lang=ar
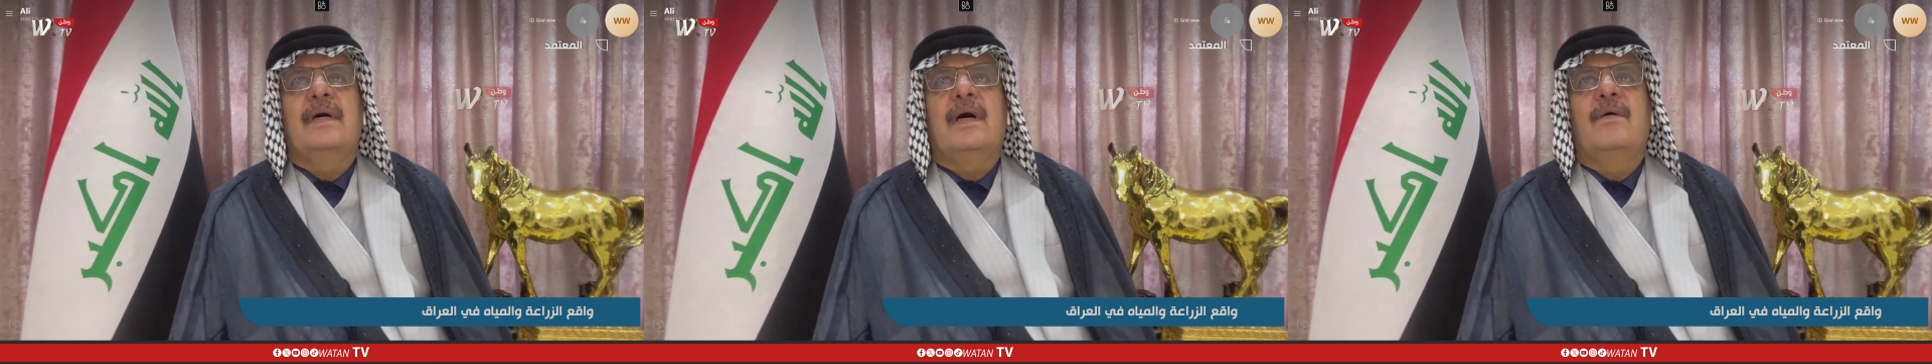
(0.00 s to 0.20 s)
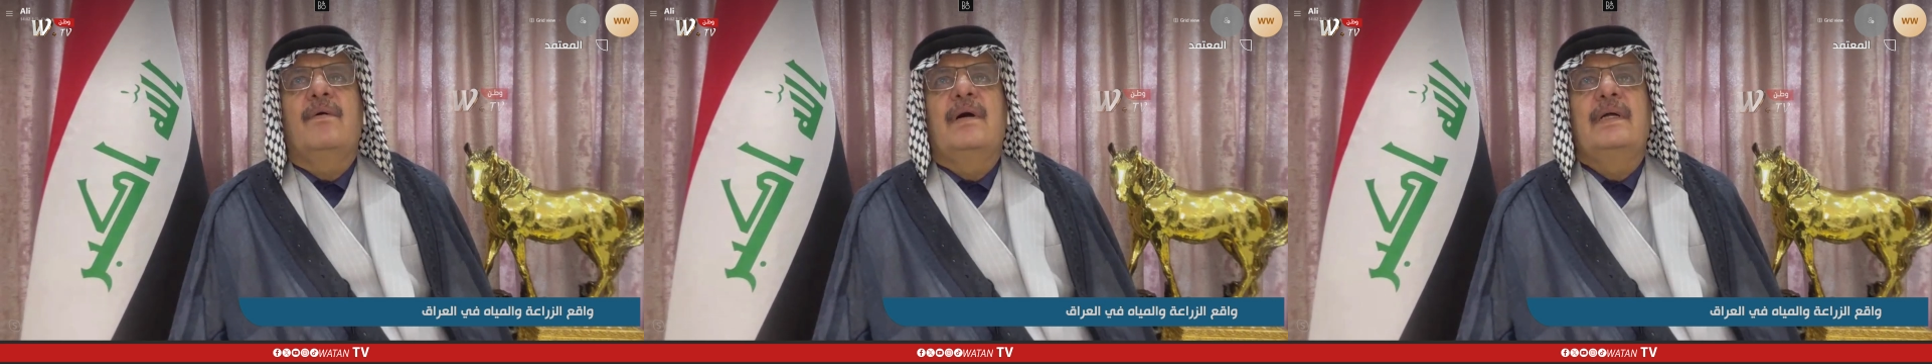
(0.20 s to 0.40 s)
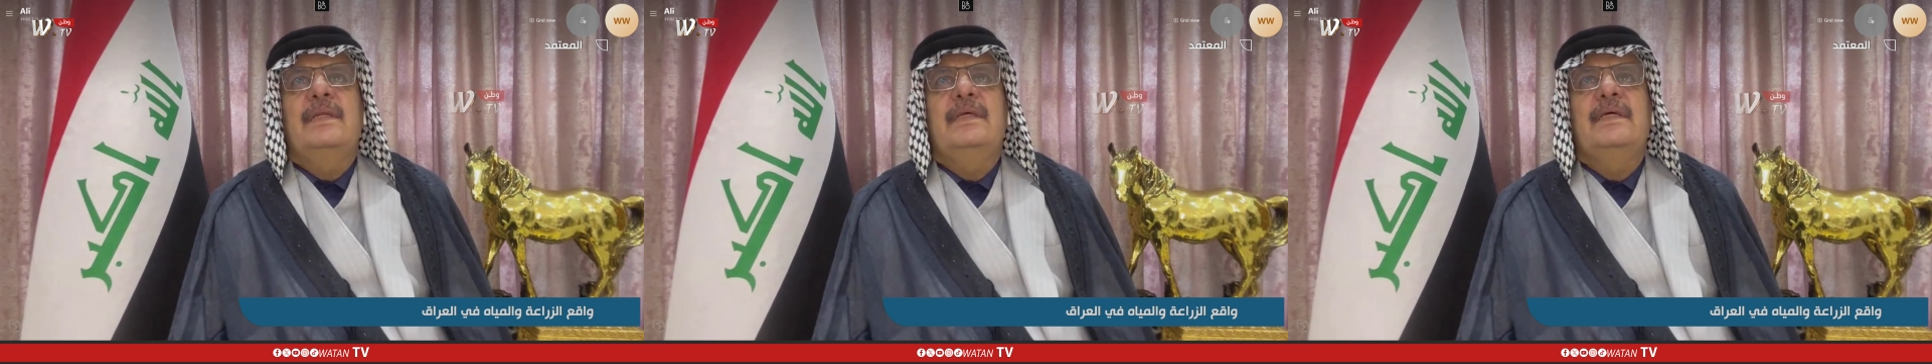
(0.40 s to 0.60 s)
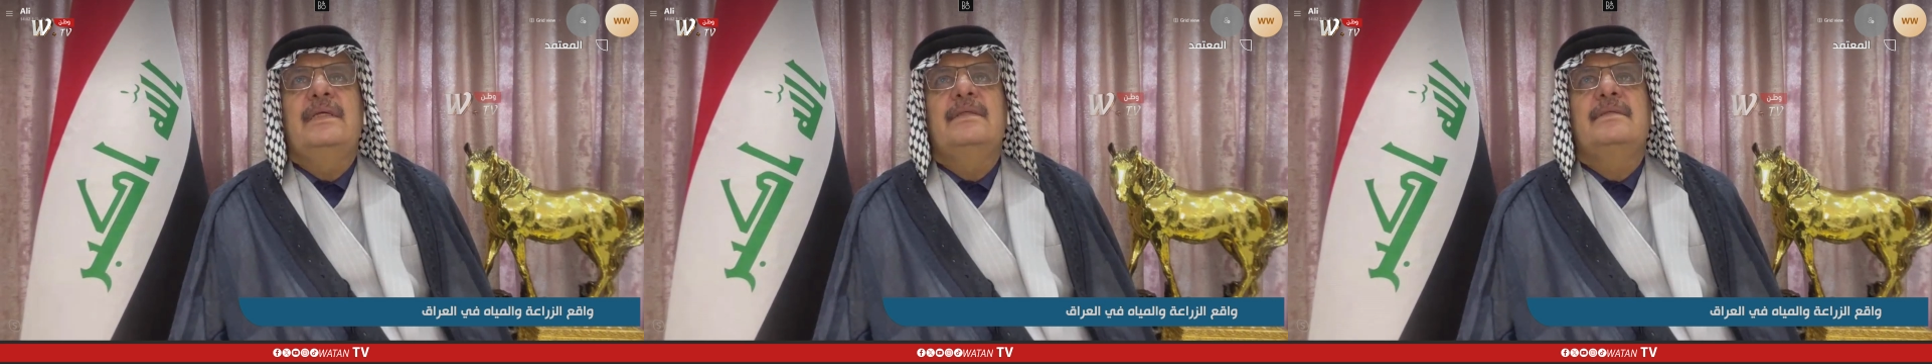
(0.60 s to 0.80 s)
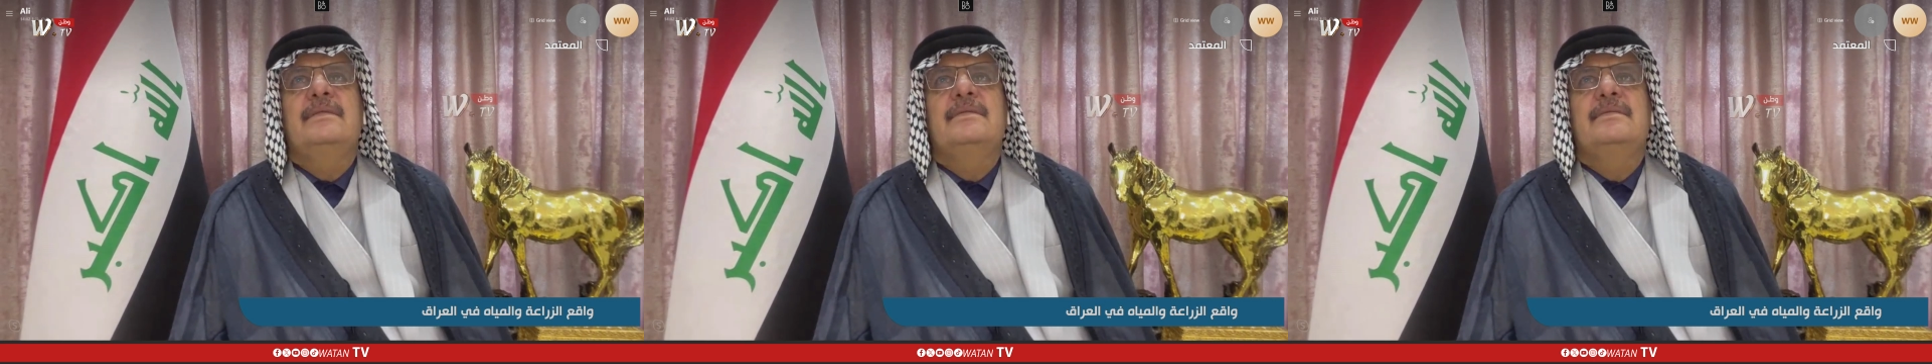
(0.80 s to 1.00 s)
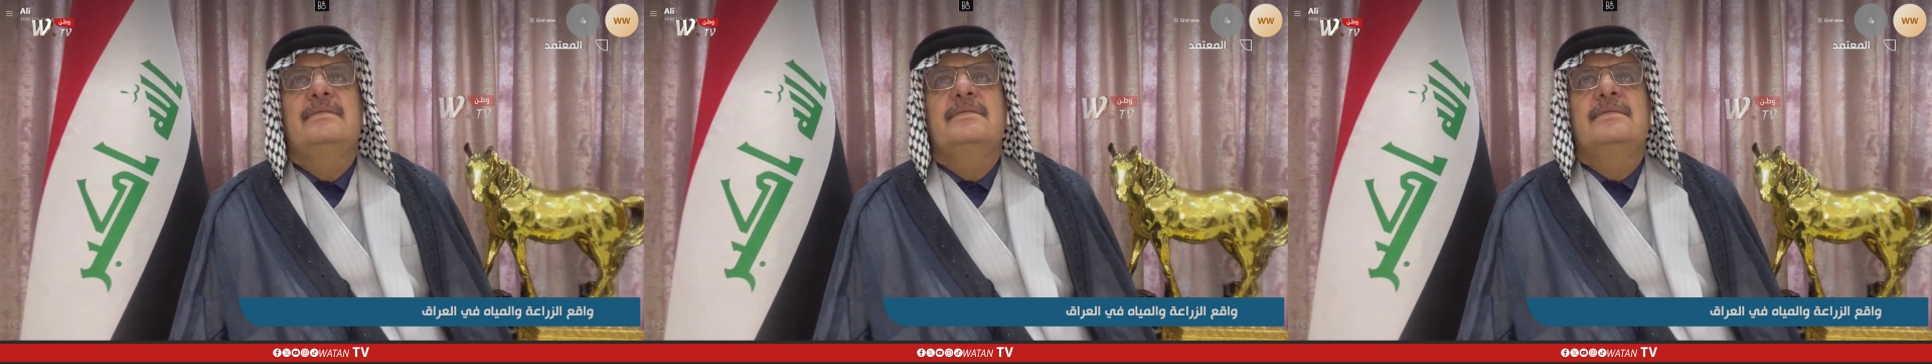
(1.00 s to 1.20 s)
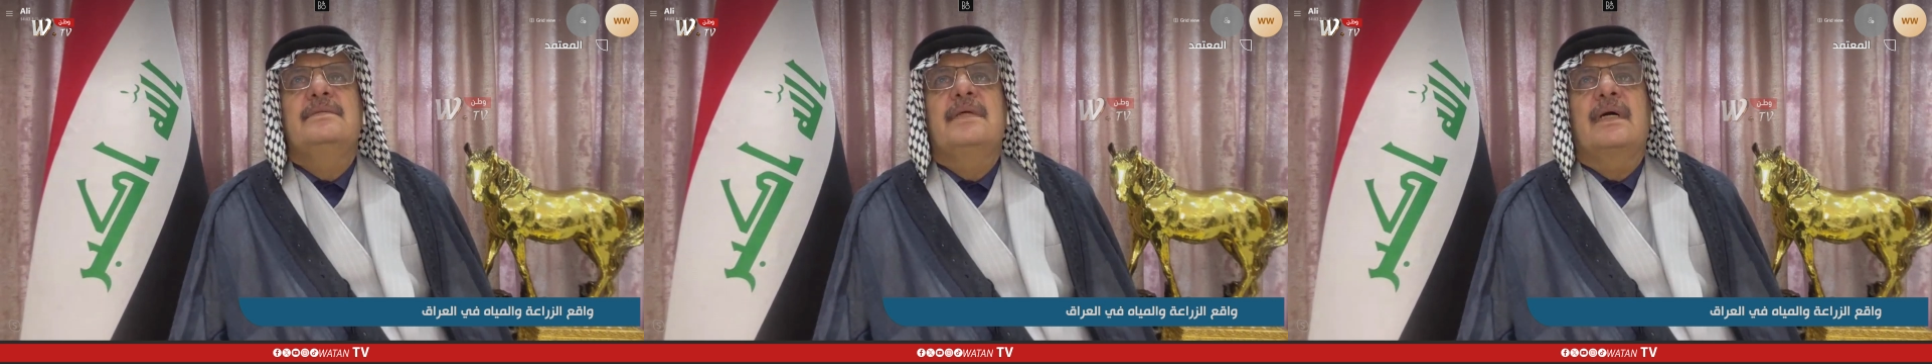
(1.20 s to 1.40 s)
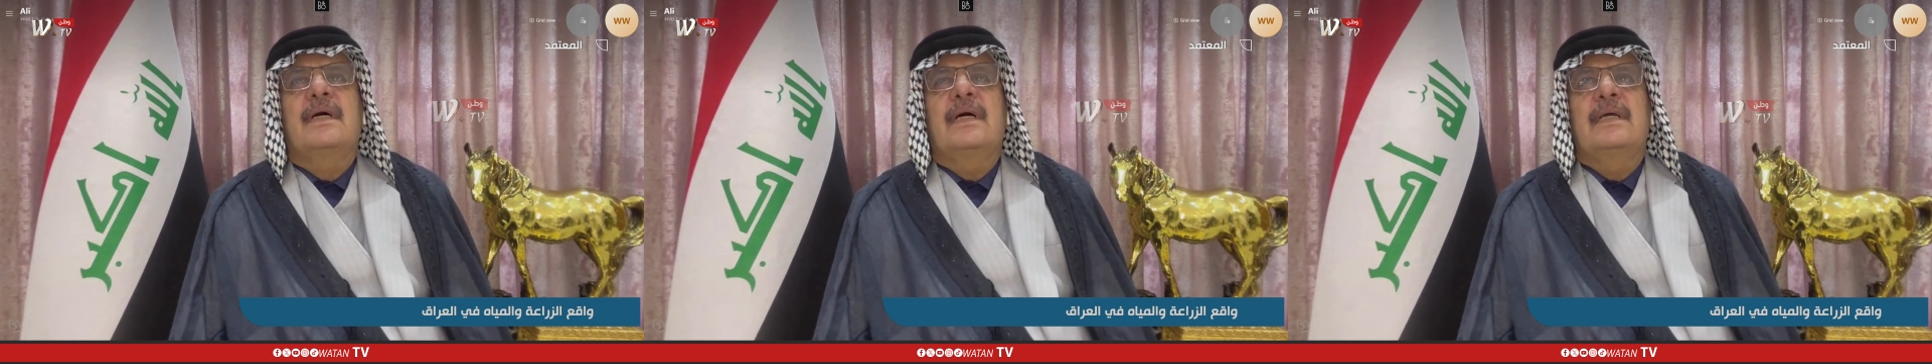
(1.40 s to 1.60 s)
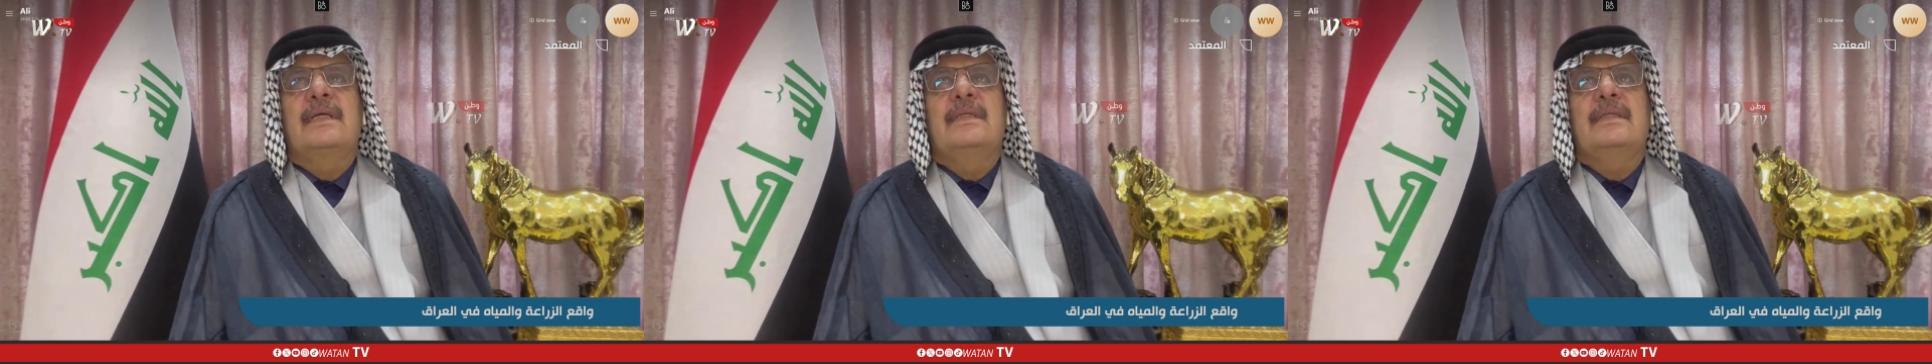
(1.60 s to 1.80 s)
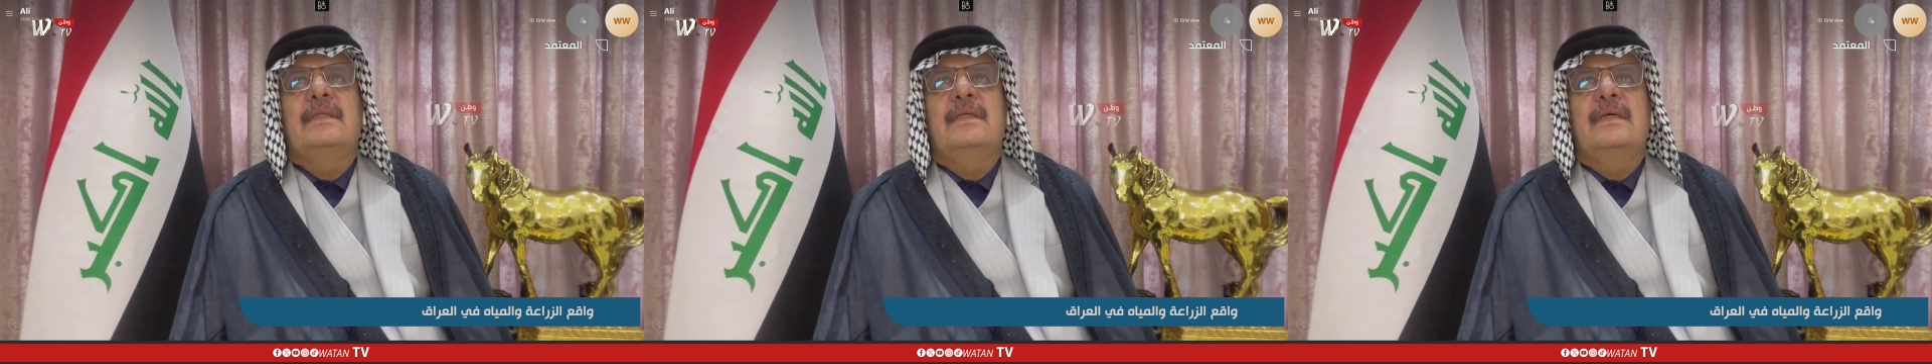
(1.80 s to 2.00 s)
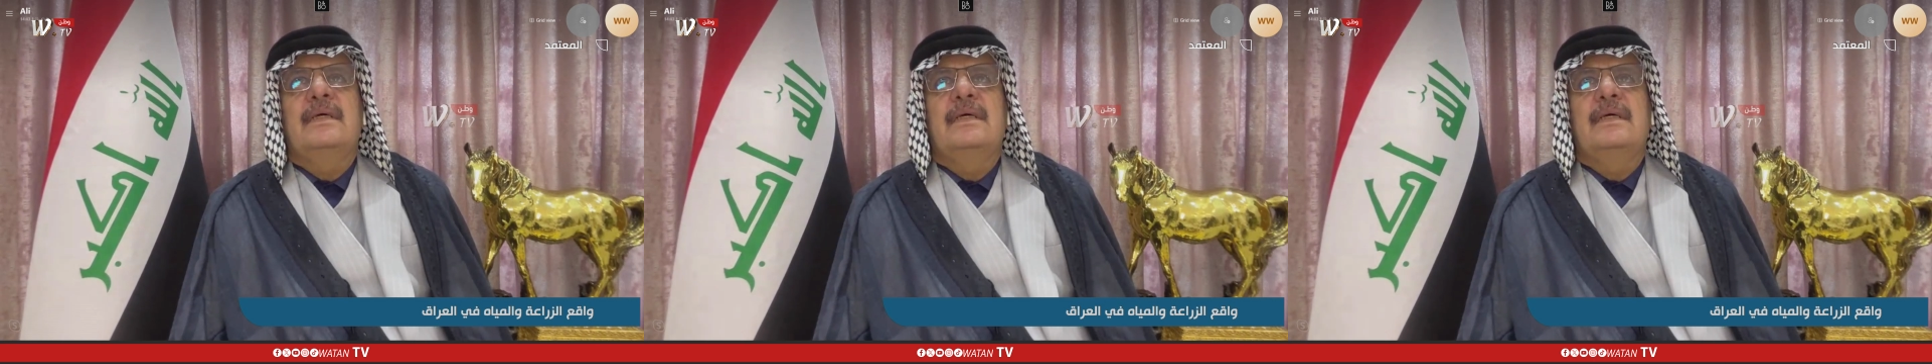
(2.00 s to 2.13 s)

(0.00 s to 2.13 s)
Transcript: قوانين قد